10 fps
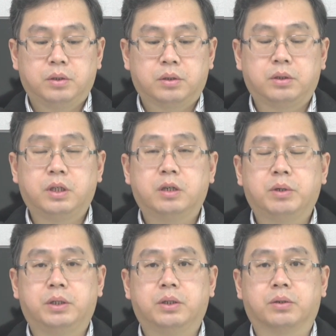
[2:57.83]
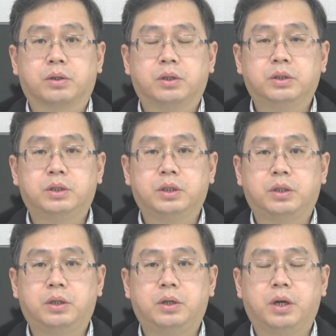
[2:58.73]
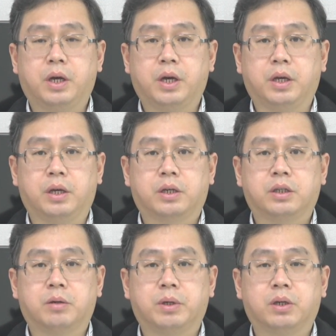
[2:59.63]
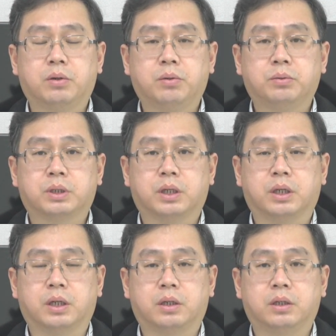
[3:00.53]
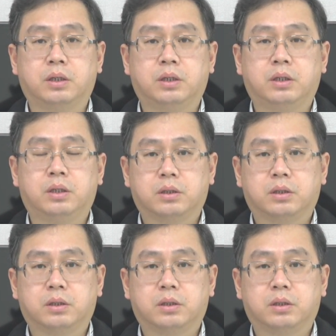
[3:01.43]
그 다음에는요. consider A, 그 다음에 형용사를